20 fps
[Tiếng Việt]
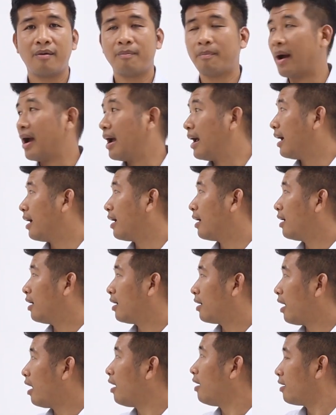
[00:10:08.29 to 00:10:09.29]
mà
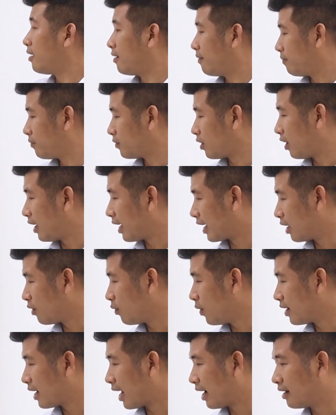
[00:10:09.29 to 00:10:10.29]
đó đó là cái
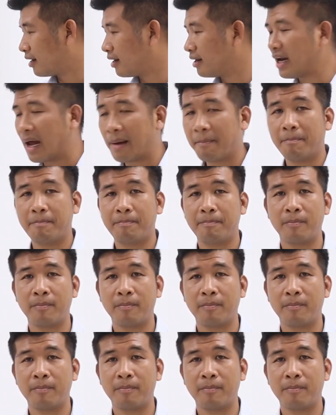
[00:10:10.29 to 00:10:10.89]
nguyên nhân thứ năm